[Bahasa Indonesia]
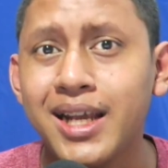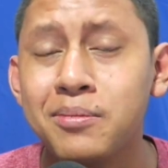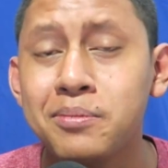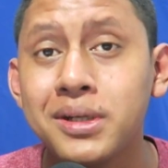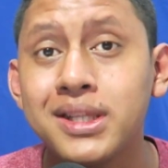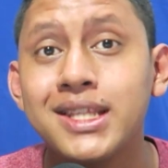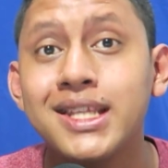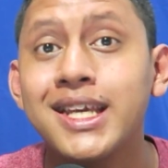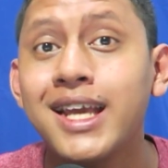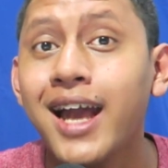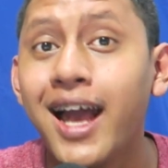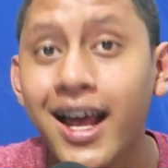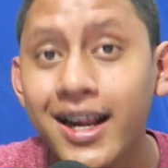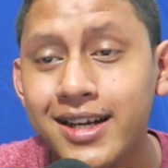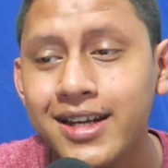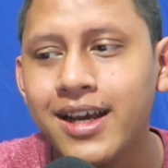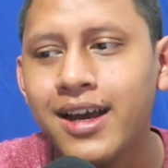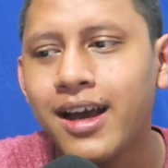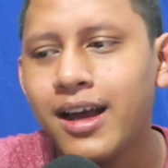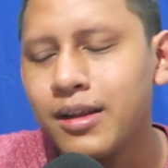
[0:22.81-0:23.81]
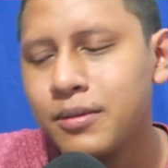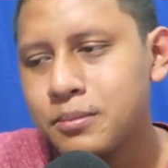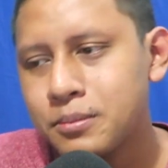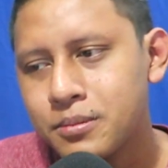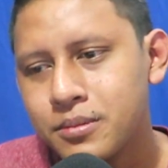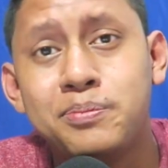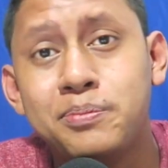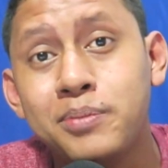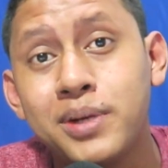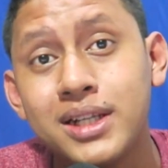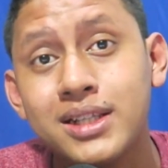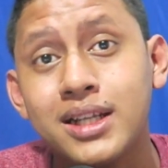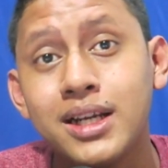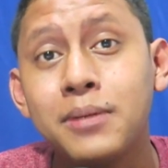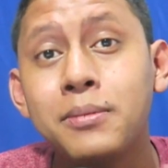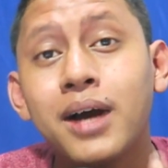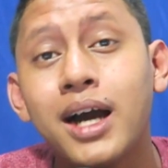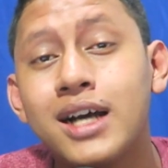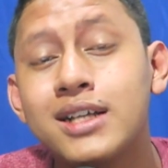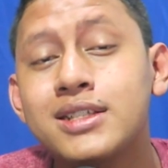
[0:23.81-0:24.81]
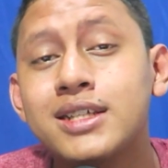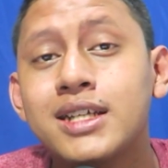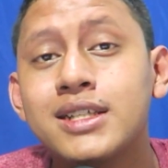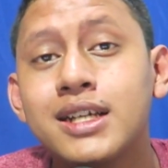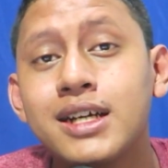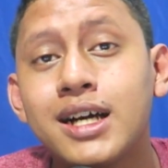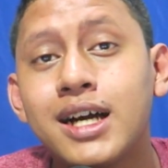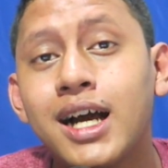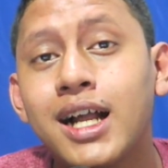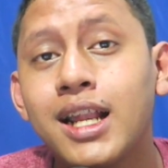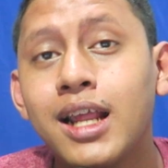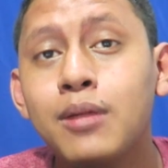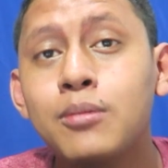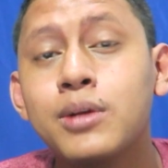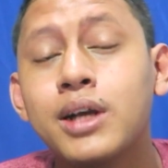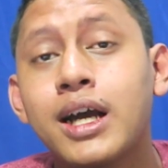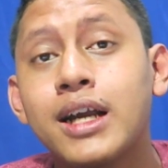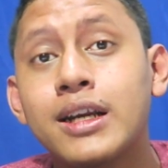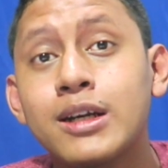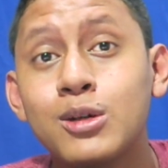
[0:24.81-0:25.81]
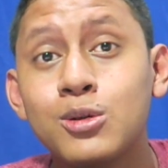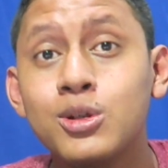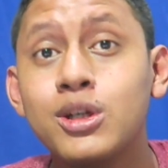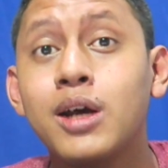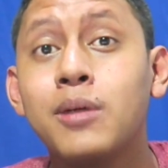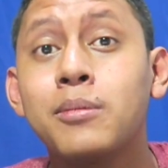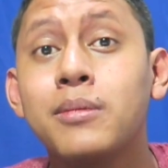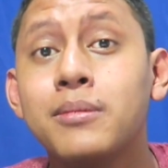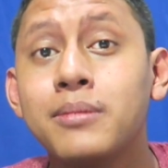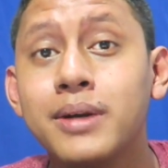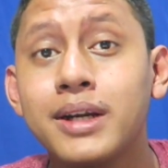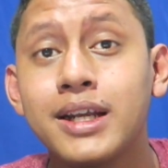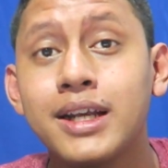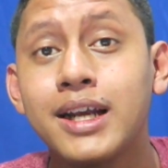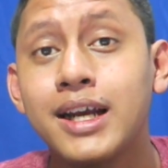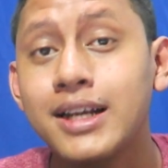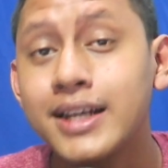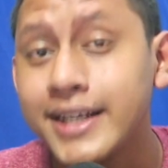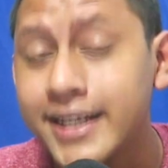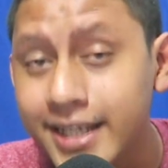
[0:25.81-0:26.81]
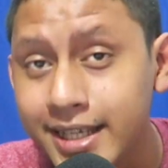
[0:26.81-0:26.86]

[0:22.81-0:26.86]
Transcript: yang penting ada berterima kasih aja ke kalian karena udah memberikan